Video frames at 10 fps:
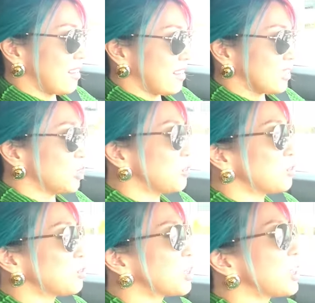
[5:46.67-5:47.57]
そ
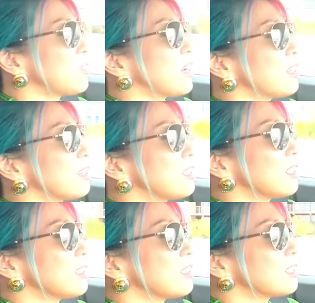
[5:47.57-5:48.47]
の時は
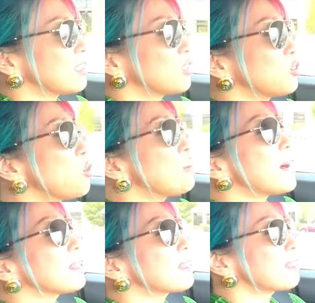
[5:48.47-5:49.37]
泊
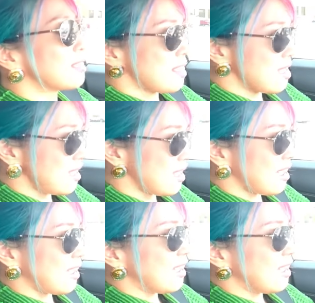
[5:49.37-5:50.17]
まって